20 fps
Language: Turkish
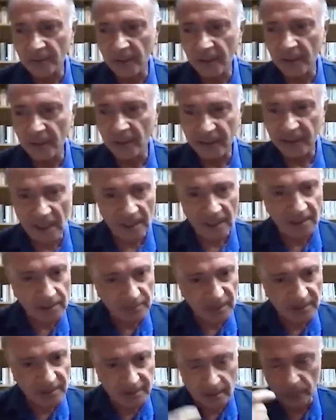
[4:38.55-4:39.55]
Ve
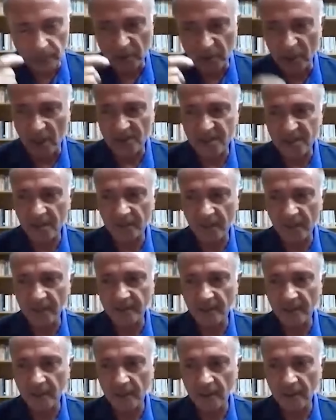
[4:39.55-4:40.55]
geldim gittim birkaç sefer
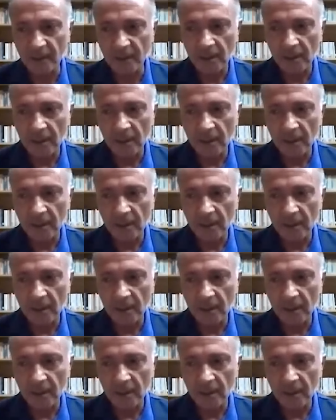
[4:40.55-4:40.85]
daha.